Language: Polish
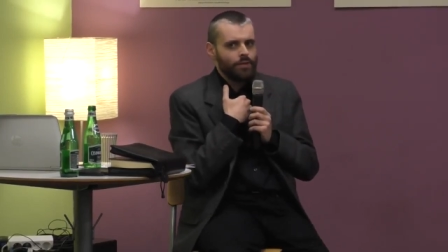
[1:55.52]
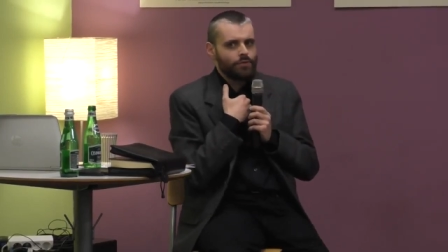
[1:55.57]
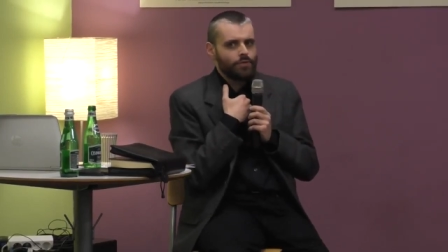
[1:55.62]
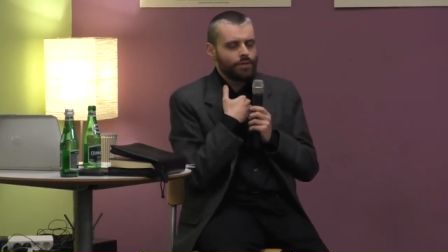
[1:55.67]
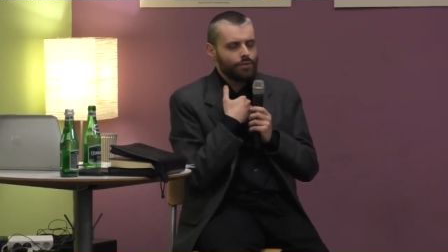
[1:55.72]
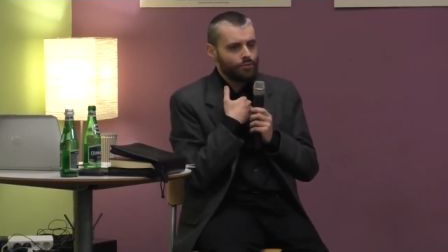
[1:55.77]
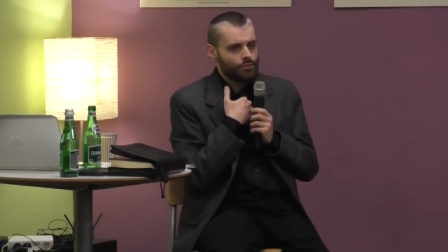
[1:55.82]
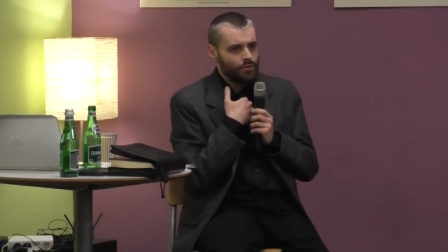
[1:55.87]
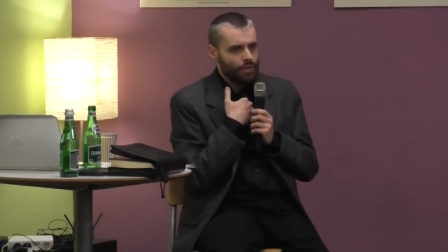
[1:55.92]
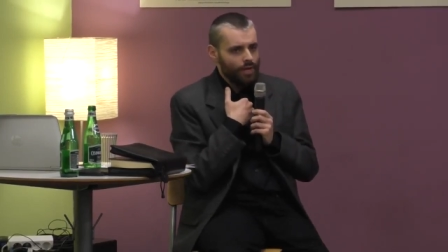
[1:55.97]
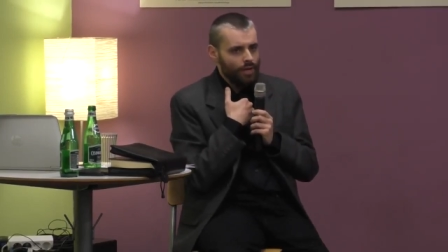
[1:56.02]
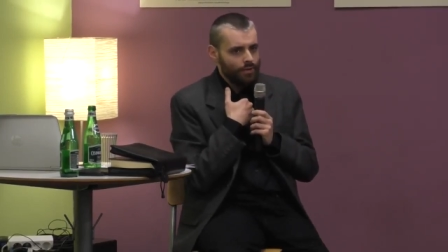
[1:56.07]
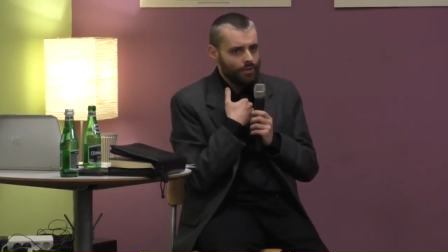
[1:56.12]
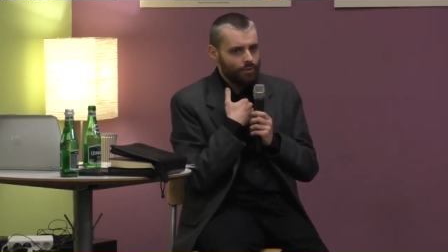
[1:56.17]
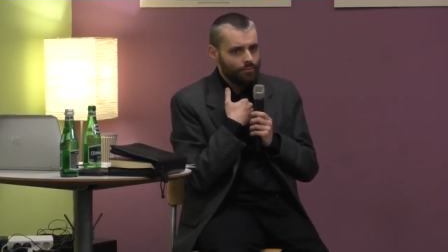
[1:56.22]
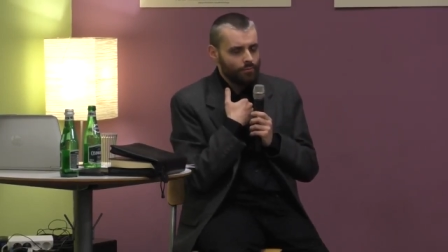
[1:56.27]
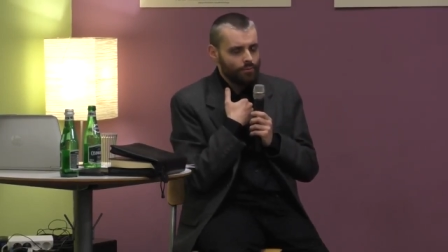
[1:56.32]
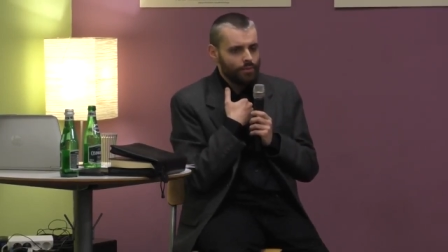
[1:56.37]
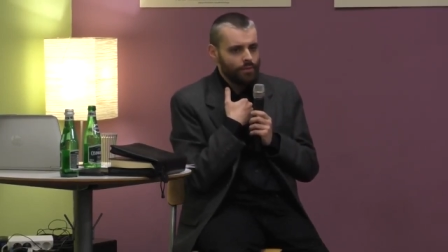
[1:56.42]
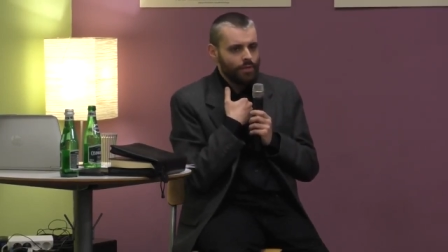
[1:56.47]

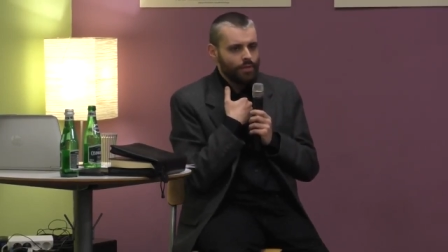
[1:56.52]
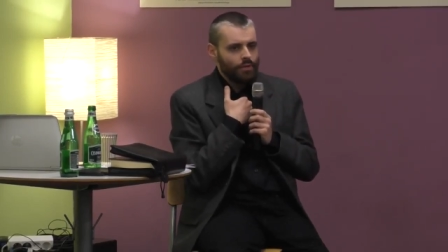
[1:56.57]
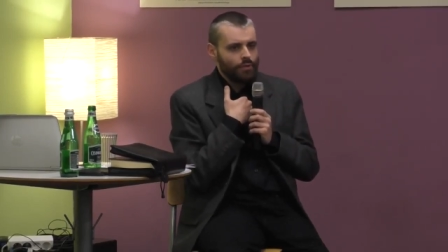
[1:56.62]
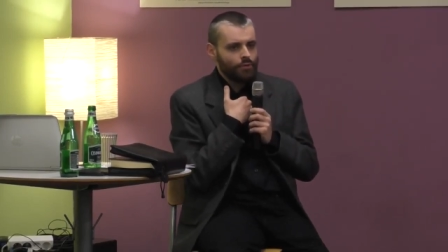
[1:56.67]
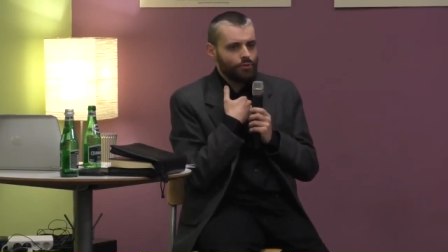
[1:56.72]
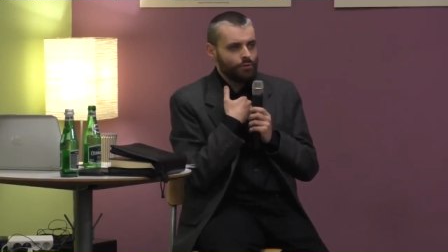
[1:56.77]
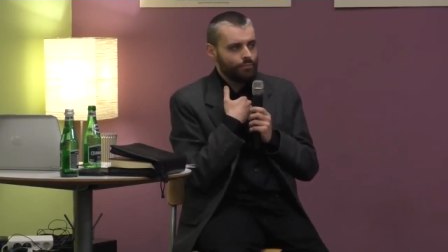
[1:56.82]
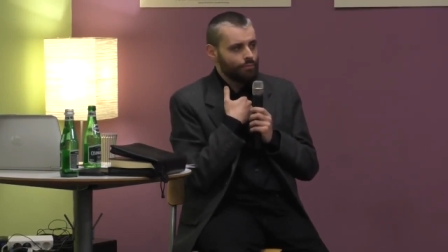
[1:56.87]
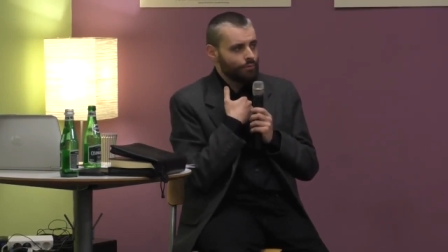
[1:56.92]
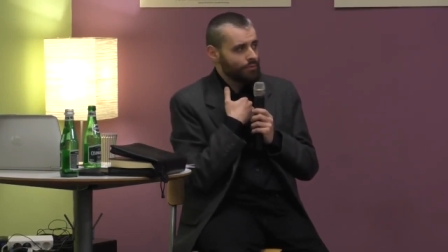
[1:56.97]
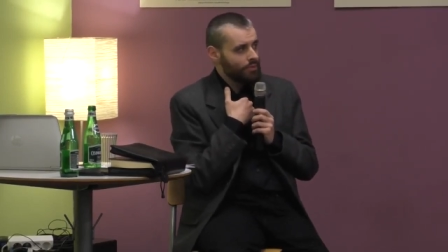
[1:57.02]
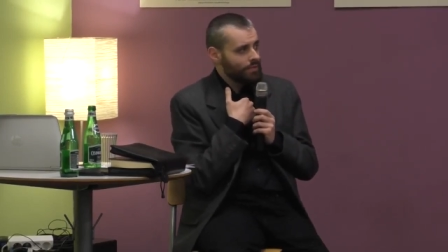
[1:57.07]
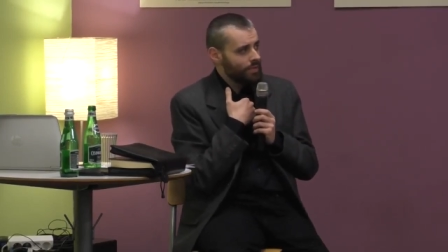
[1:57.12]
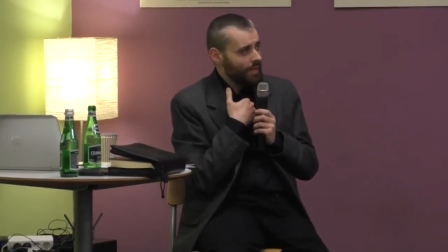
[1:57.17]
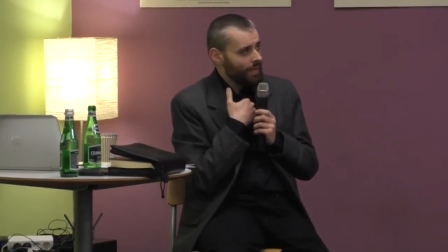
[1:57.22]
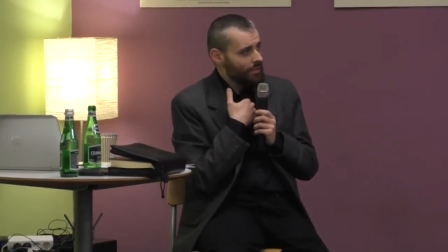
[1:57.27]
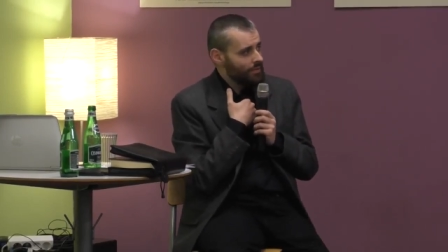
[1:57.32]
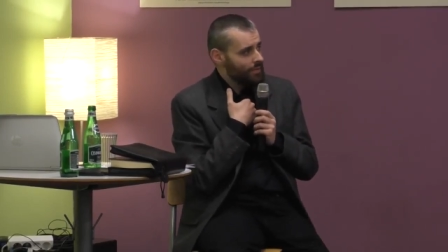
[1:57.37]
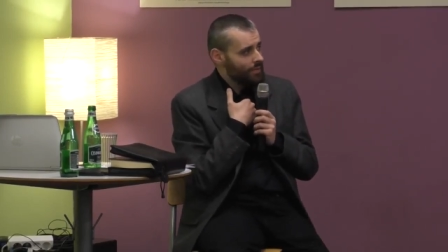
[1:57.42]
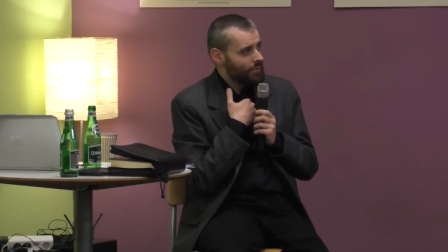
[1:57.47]
ciężarem
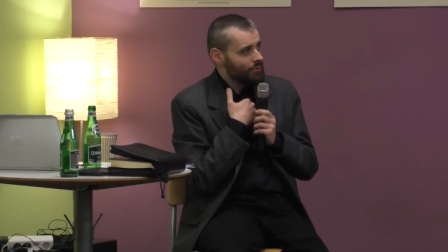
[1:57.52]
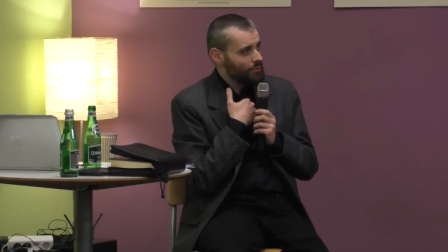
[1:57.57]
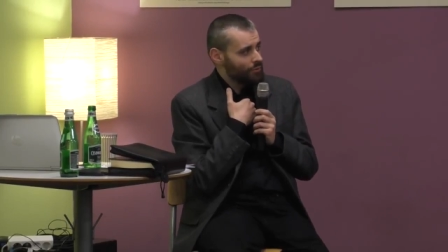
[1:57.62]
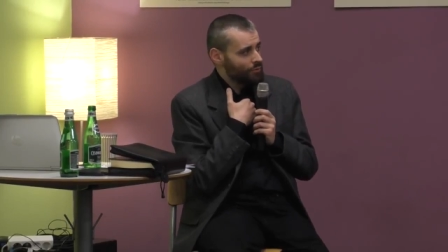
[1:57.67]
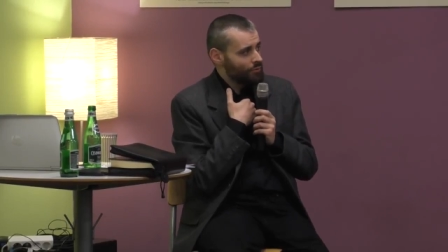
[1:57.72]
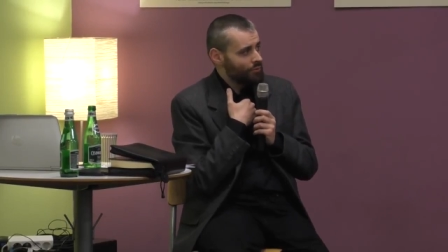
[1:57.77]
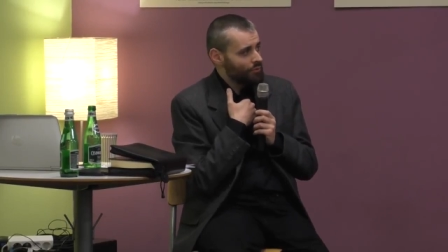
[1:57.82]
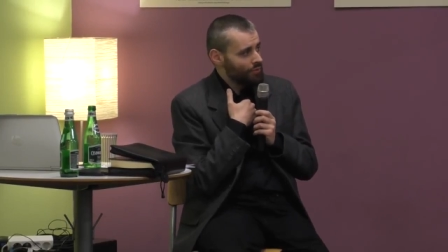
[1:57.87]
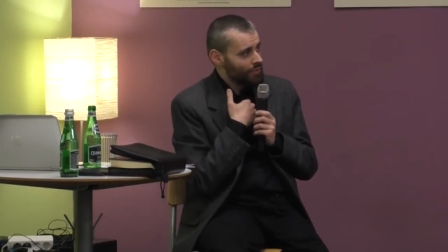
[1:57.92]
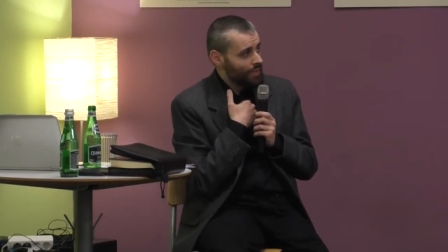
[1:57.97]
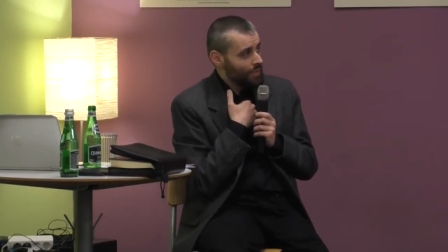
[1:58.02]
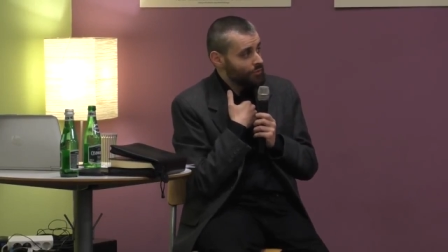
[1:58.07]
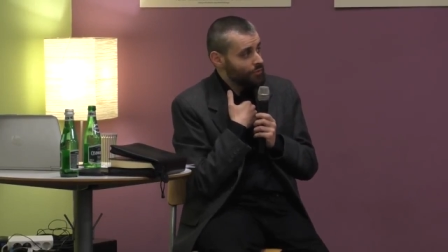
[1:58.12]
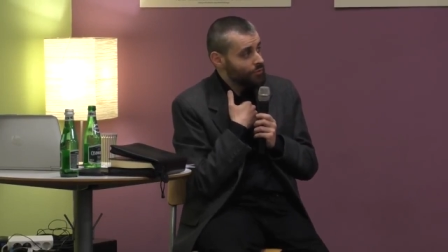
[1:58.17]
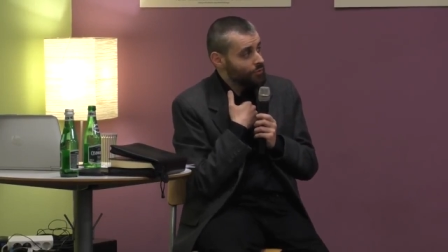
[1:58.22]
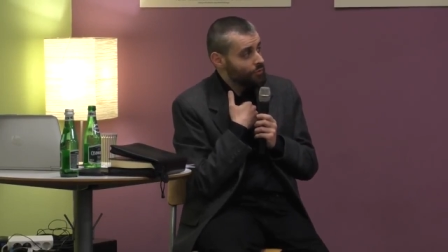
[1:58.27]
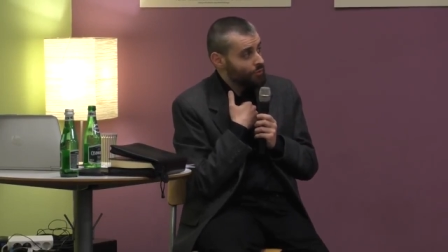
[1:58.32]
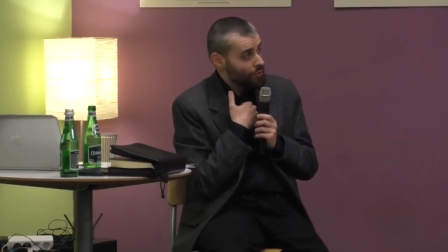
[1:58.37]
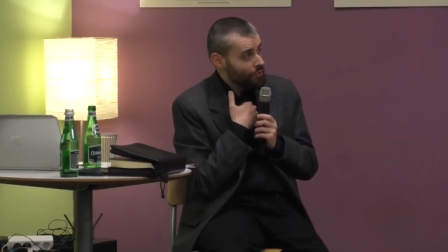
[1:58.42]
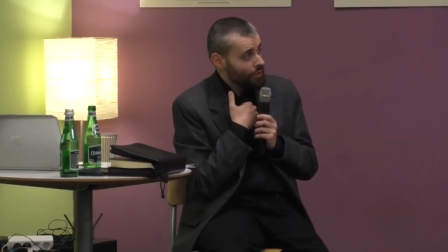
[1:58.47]
rozpoznania, co to
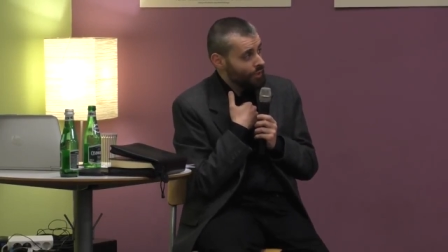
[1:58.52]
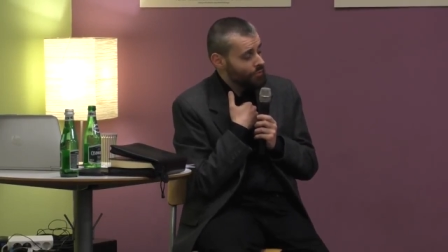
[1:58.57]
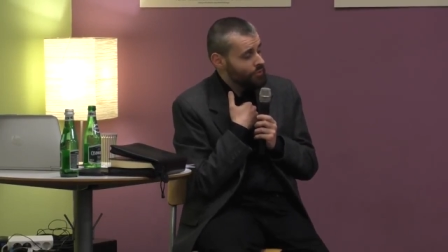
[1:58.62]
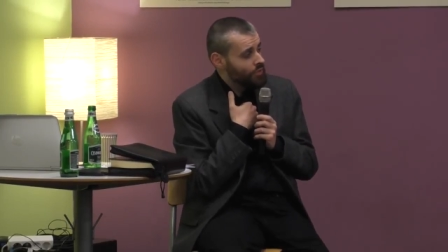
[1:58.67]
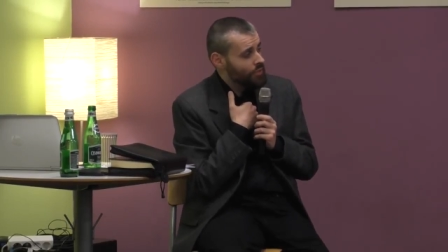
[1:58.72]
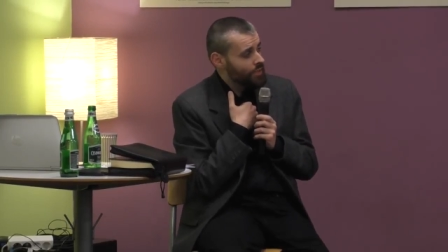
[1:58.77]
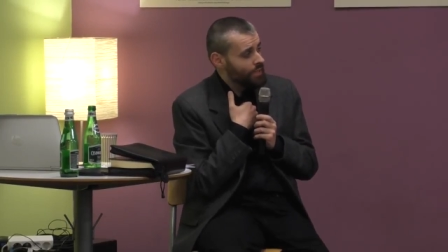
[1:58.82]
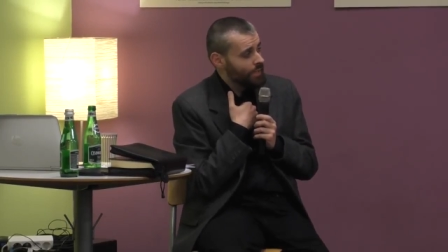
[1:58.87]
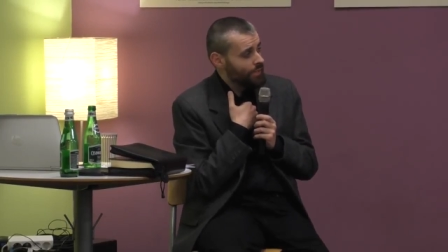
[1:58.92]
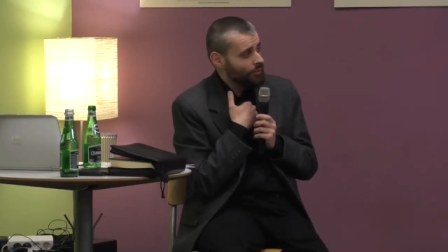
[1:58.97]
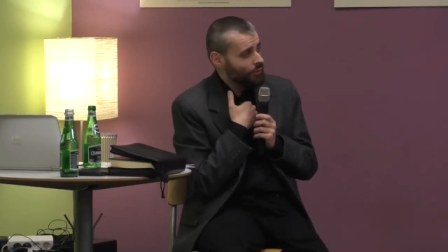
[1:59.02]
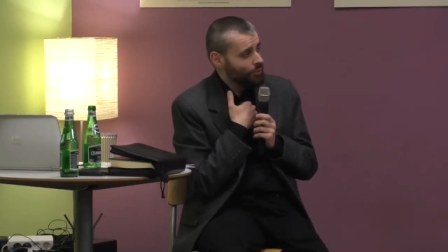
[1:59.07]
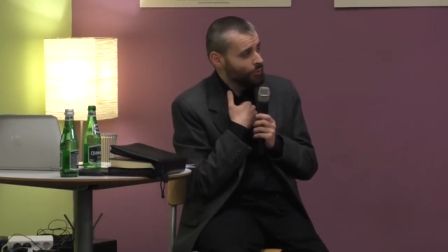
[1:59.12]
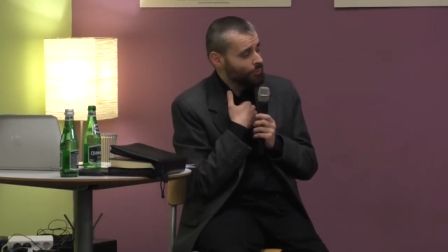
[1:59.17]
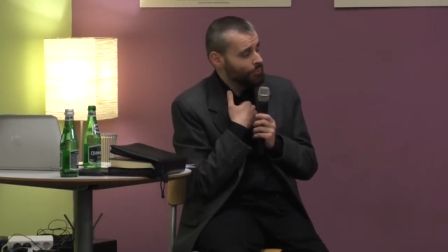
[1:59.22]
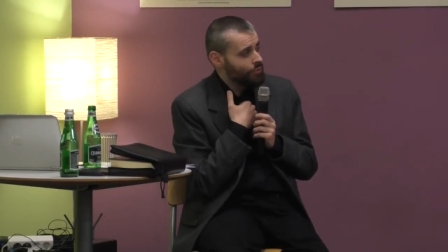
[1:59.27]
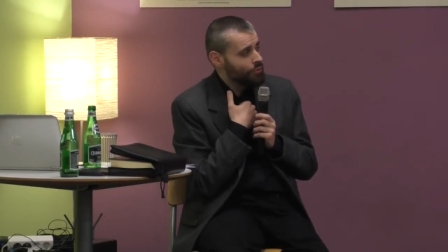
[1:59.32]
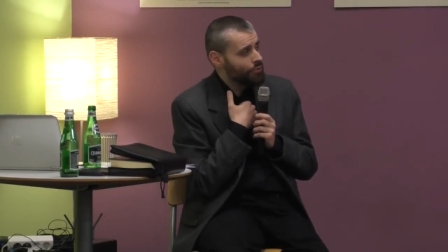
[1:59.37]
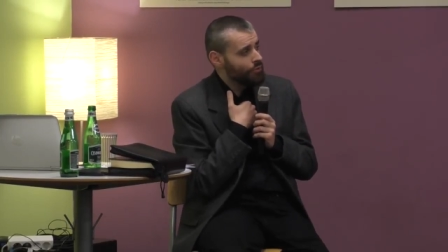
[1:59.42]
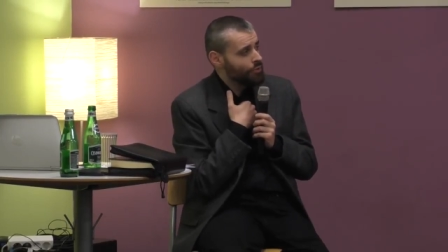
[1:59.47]
znaczy kochać i jak to
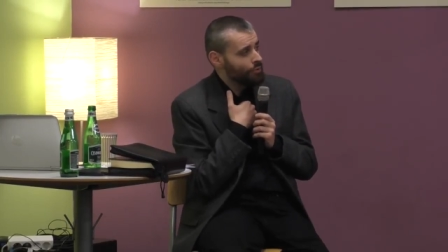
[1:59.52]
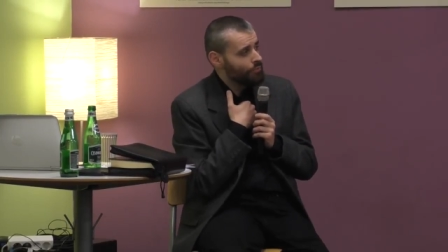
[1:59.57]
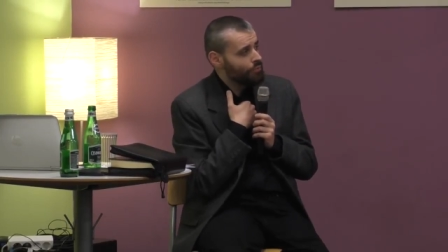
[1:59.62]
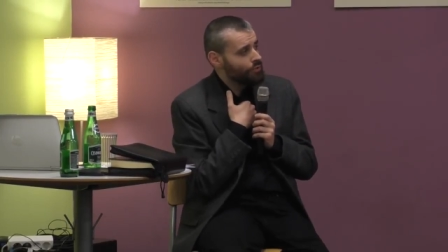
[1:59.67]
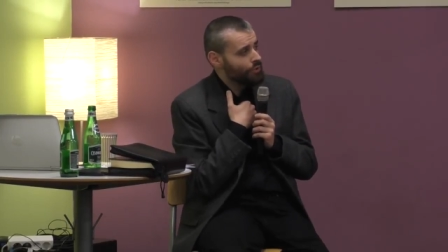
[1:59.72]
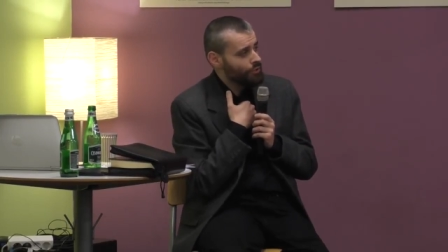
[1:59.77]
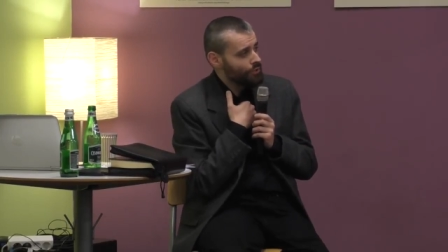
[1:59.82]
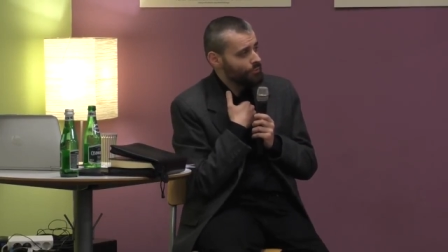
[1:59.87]
robić dobrze,